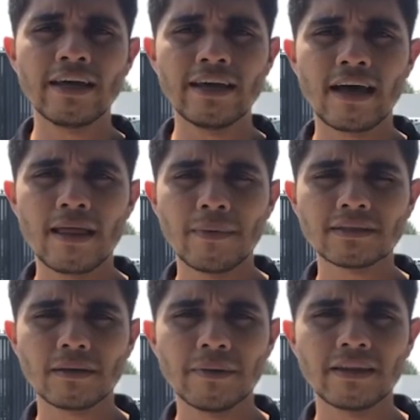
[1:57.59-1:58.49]
Eh,
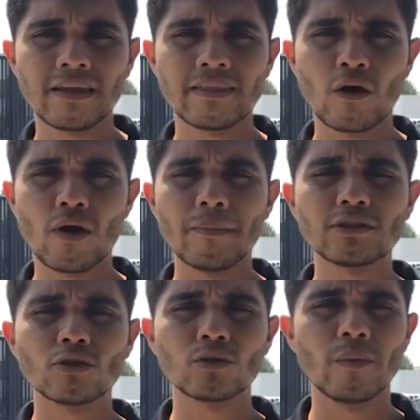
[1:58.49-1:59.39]
además también tendrá un
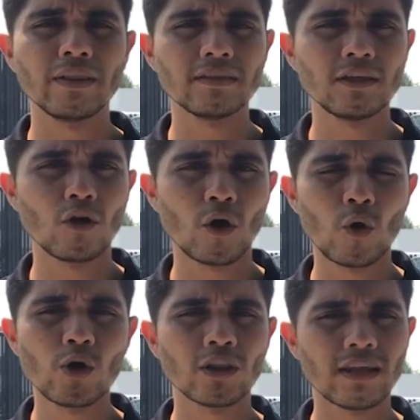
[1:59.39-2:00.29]
amistoso el 25 de
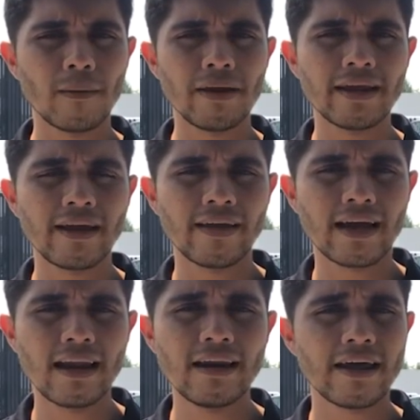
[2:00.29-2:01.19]
junio ante el América de Cali.